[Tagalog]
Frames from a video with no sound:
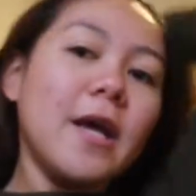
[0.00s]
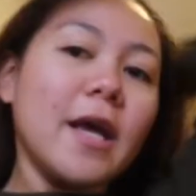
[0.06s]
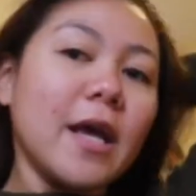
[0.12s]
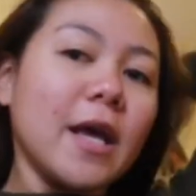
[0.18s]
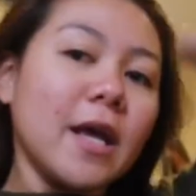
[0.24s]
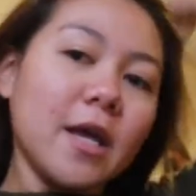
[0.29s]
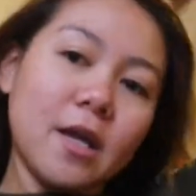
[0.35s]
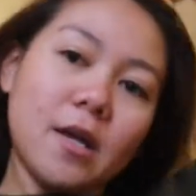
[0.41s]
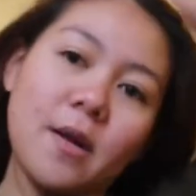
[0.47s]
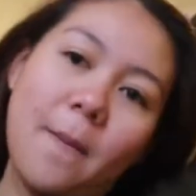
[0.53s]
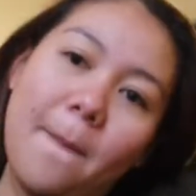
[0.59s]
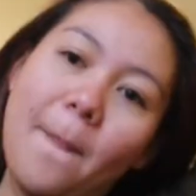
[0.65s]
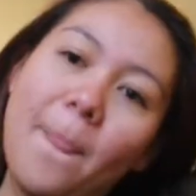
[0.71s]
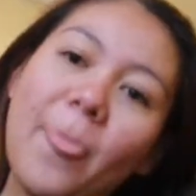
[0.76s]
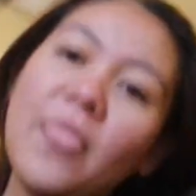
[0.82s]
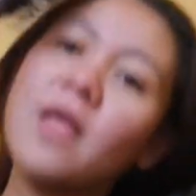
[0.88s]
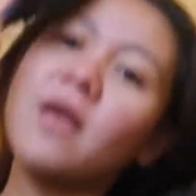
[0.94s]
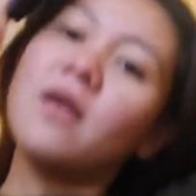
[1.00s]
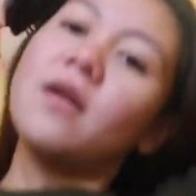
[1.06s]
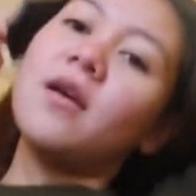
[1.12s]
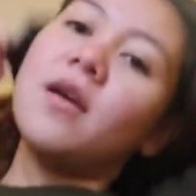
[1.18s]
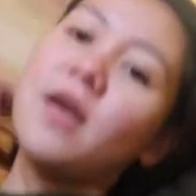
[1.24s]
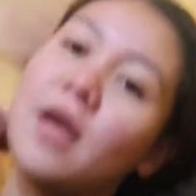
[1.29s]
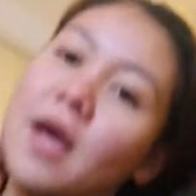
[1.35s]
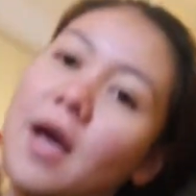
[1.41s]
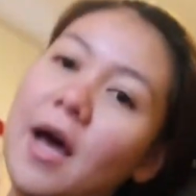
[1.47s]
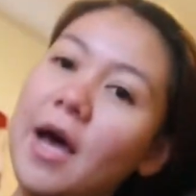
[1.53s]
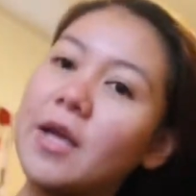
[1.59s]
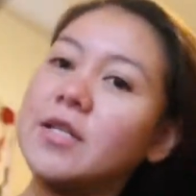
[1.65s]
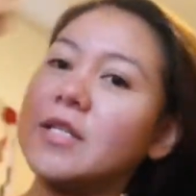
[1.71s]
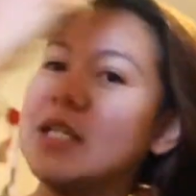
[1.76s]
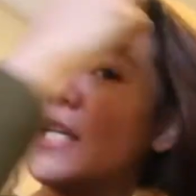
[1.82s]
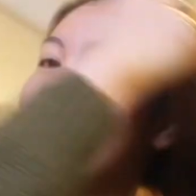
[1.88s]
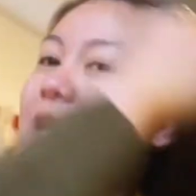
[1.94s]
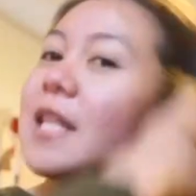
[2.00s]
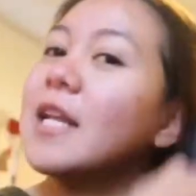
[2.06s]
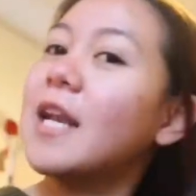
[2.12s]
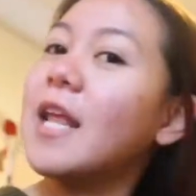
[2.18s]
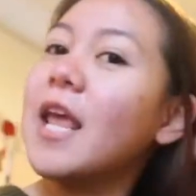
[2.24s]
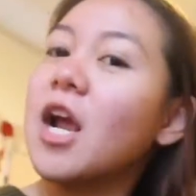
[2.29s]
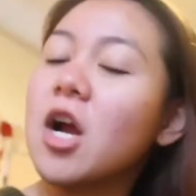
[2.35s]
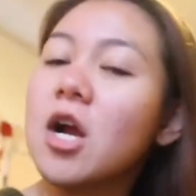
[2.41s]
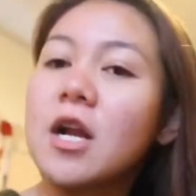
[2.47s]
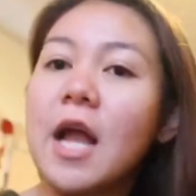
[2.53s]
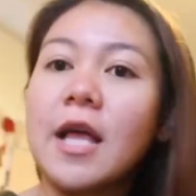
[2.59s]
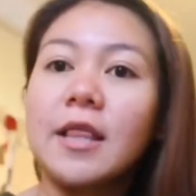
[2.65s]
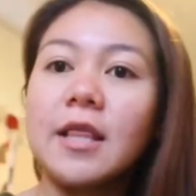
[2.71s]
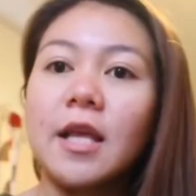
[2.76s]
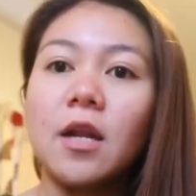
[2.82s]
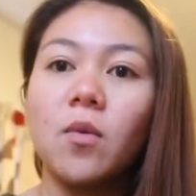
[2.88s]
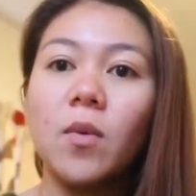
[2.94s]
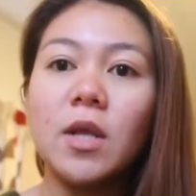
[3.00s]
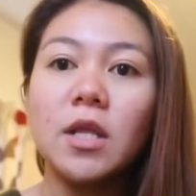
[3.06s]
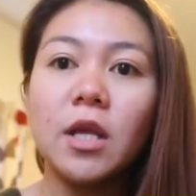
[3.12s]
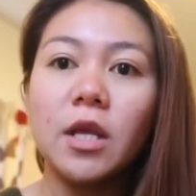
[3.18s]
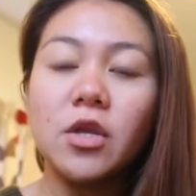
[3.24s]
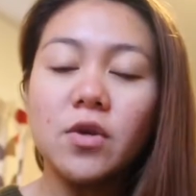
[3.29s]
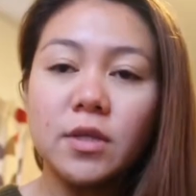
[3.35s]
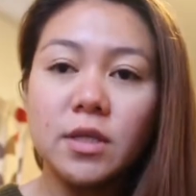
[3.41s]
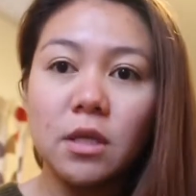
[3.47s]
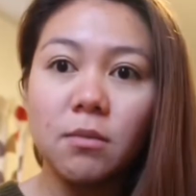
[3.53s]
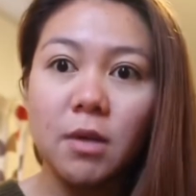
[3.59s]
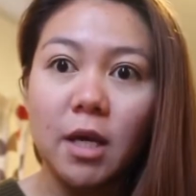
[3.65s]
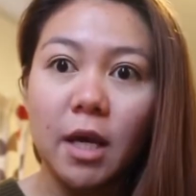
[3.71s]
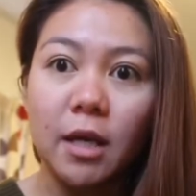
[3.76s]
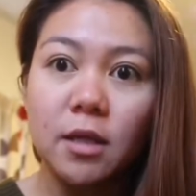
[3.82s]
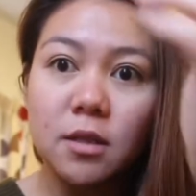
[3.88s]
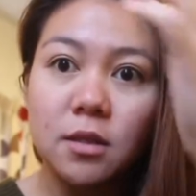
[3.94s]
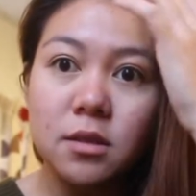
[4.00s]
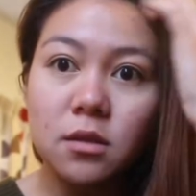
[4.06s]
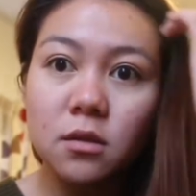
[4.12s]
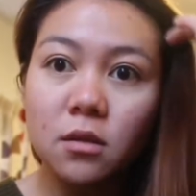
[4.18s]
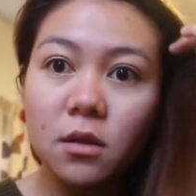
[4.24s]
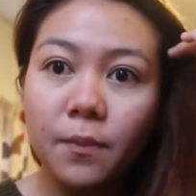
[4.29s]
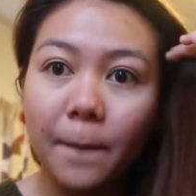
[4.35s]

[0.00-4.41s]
And, ayusin na natin yung hair natin. Wait, can you see me, guys?